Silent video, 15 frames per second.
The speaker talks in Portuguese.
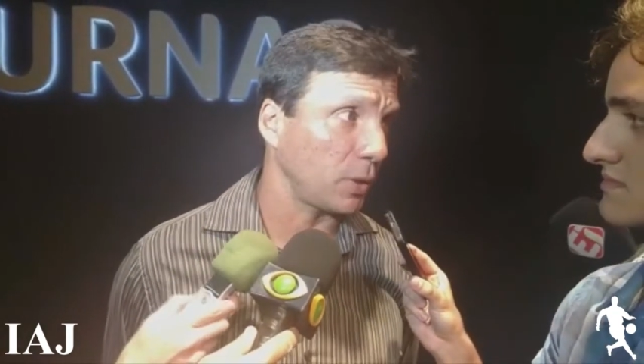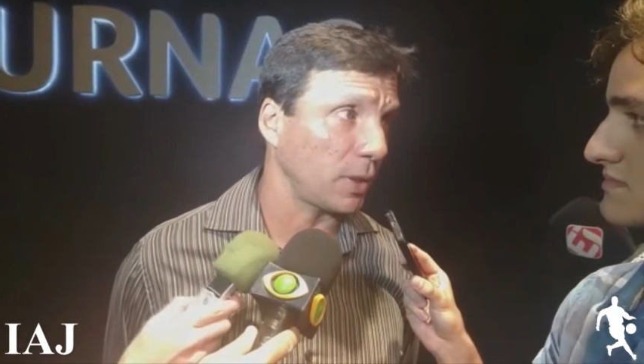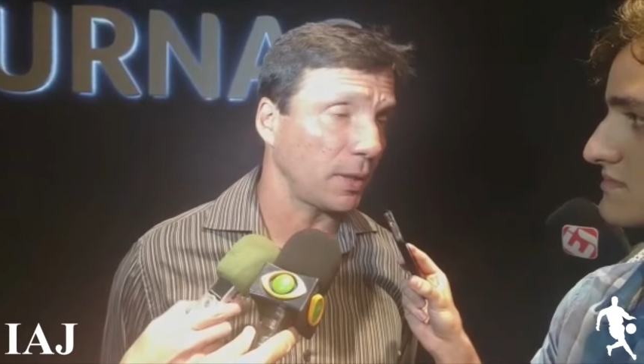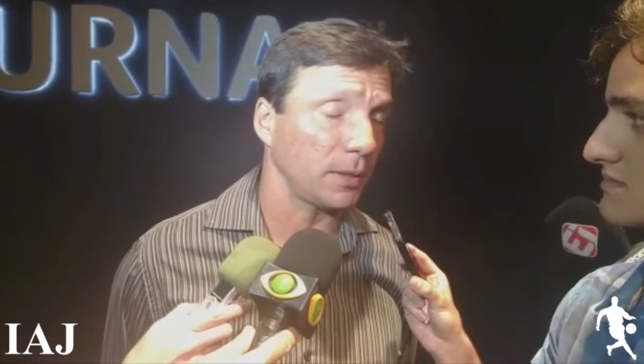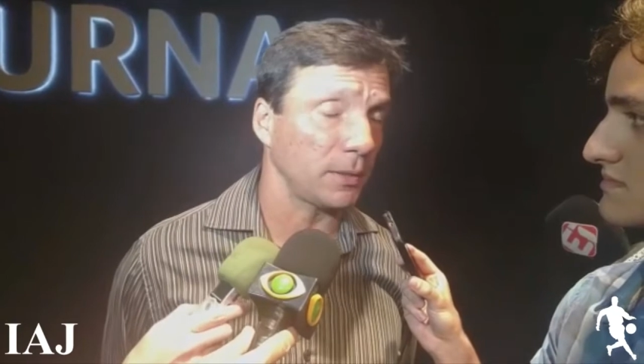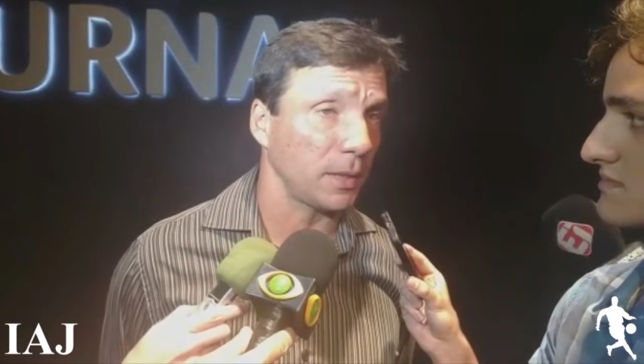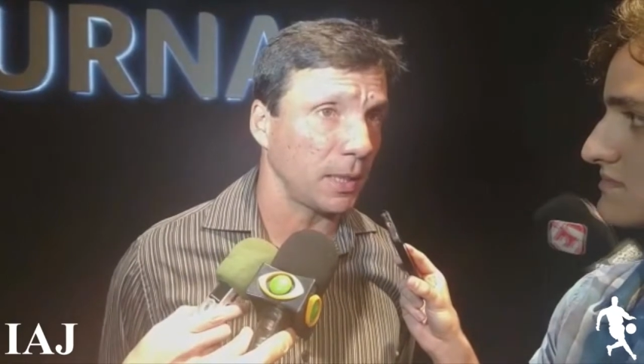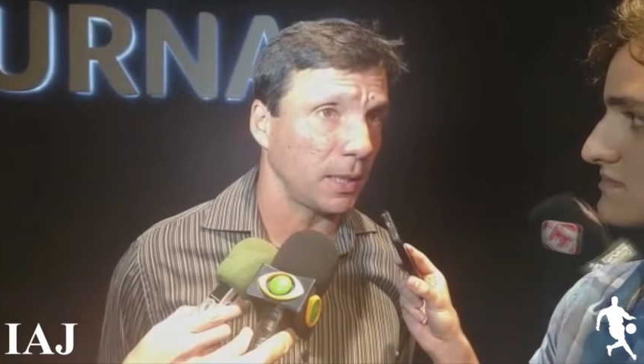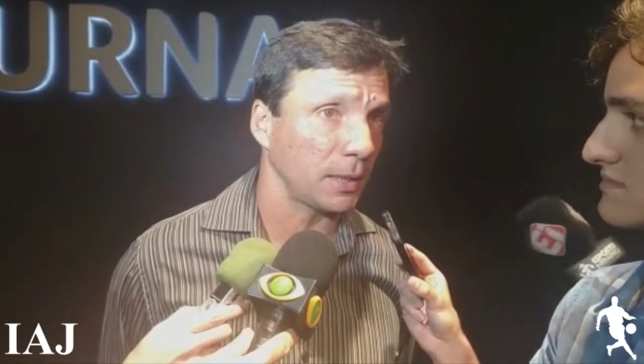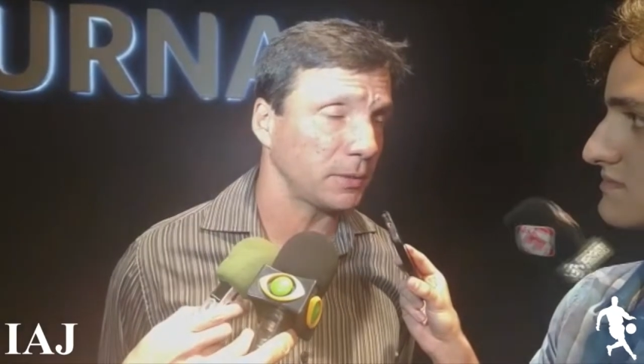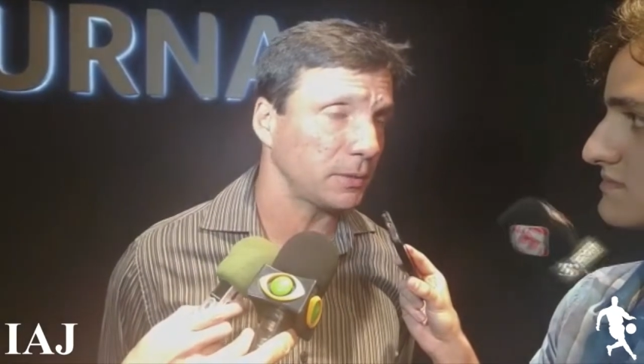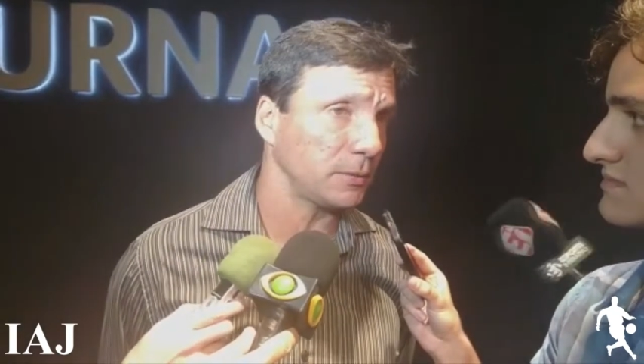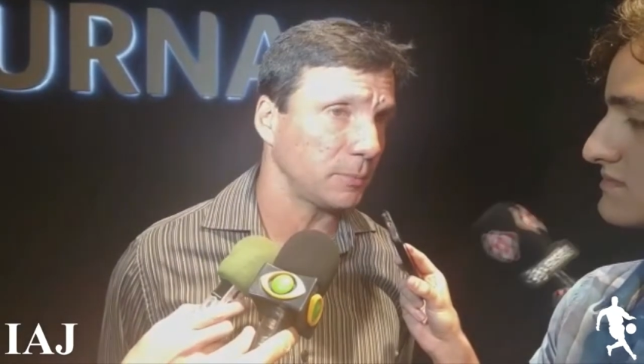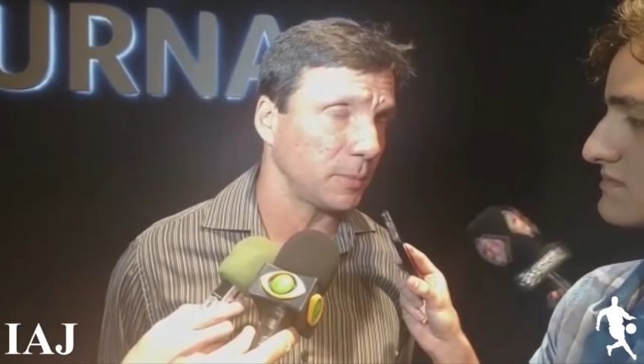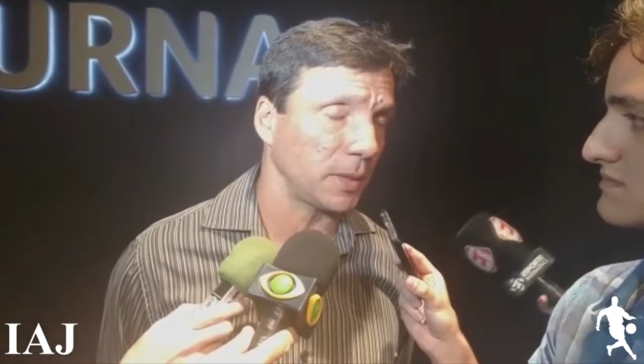realidade,
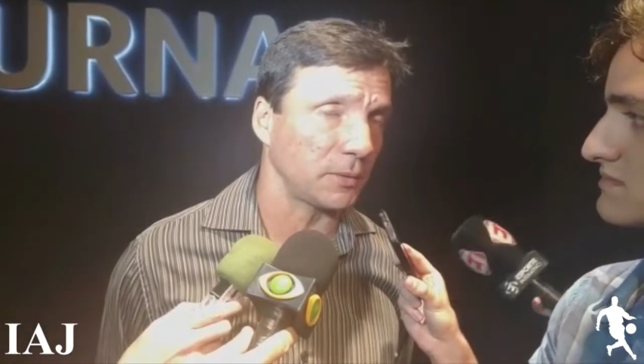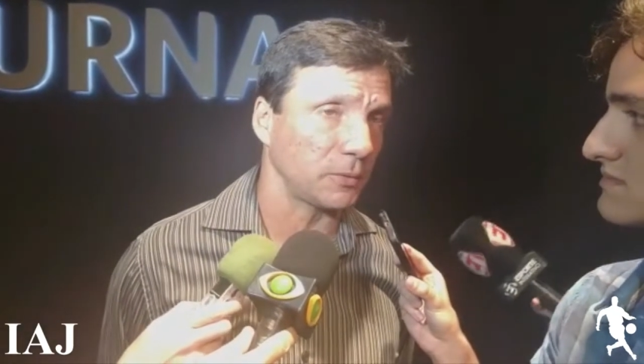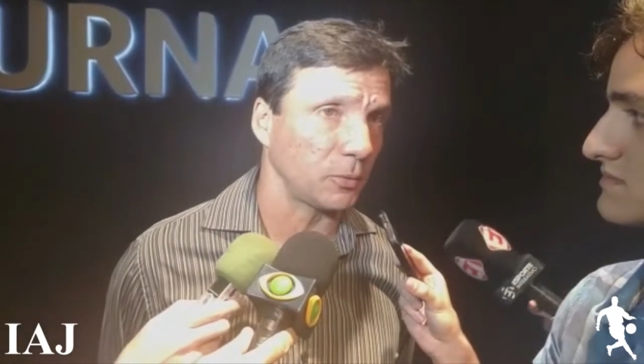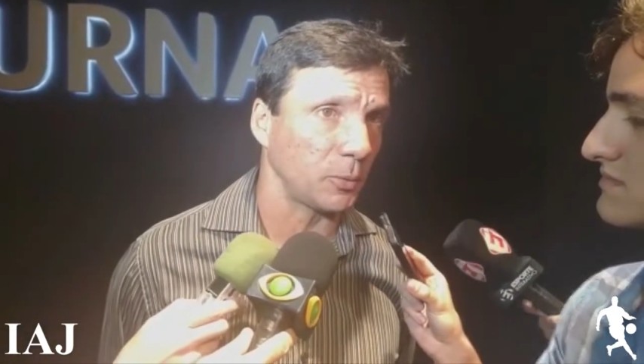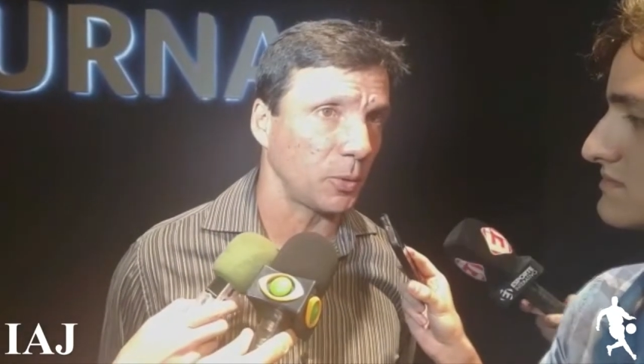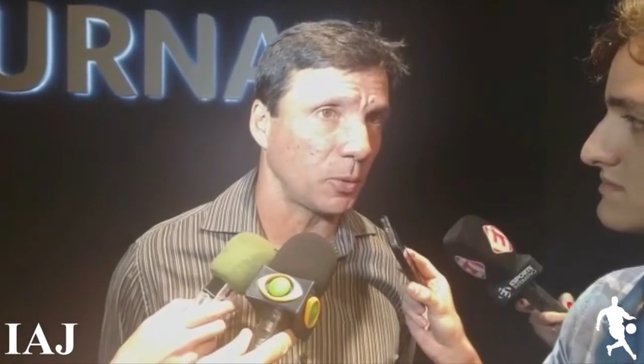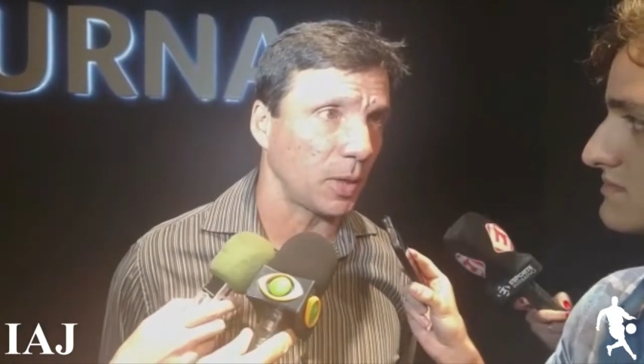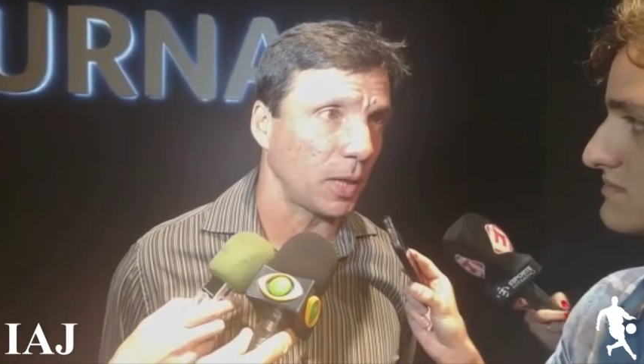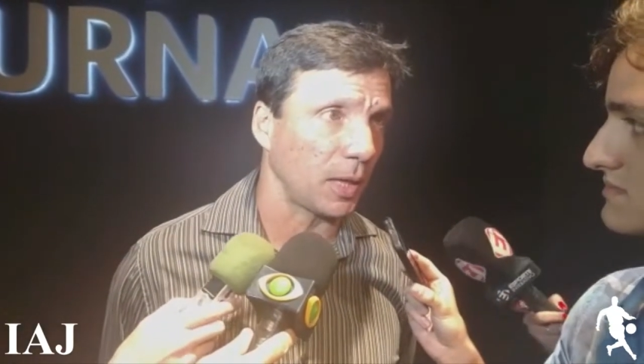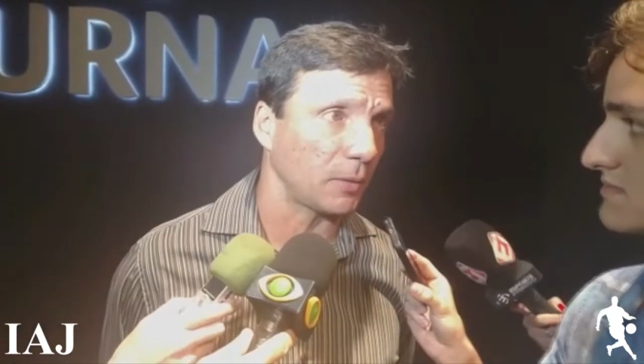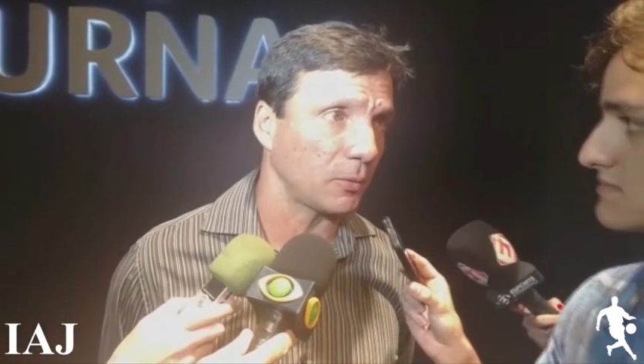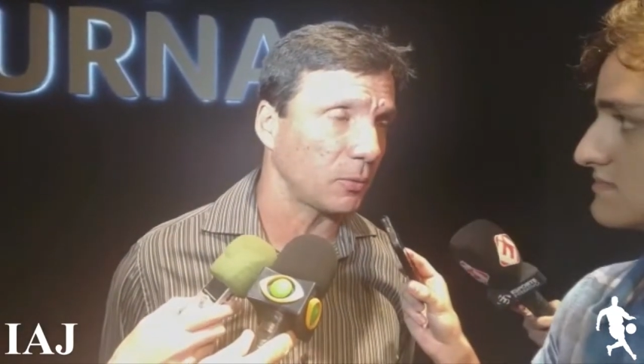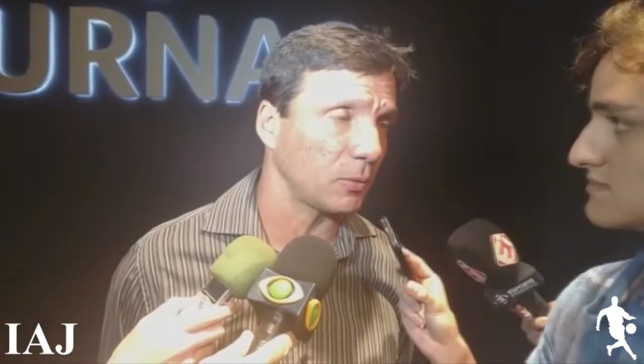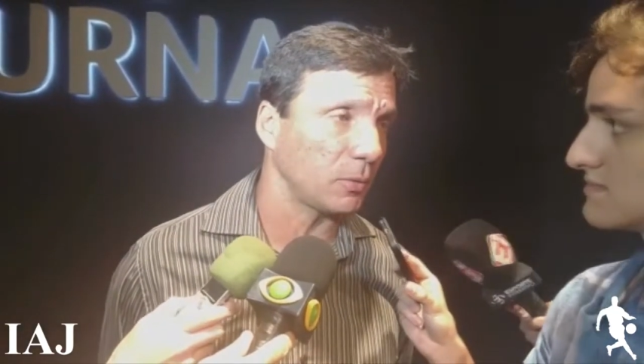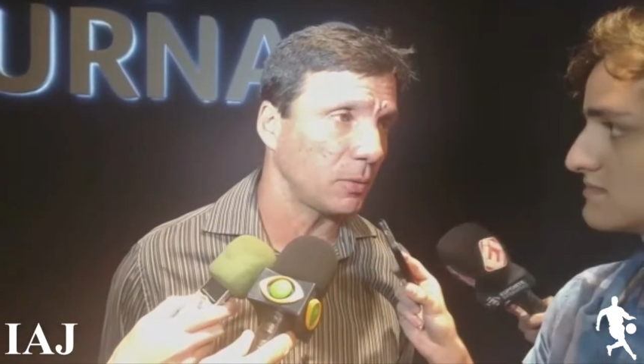mas no meu
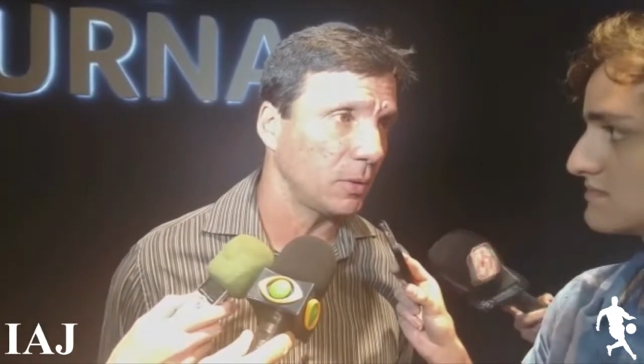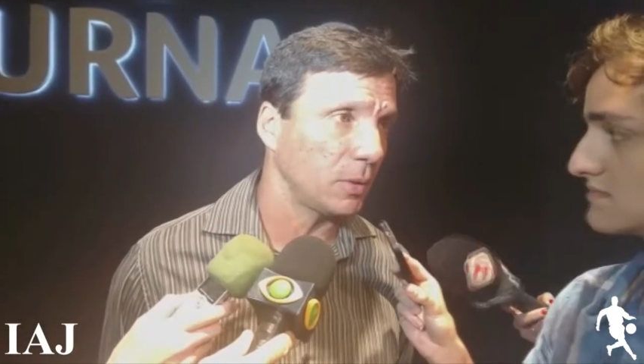caso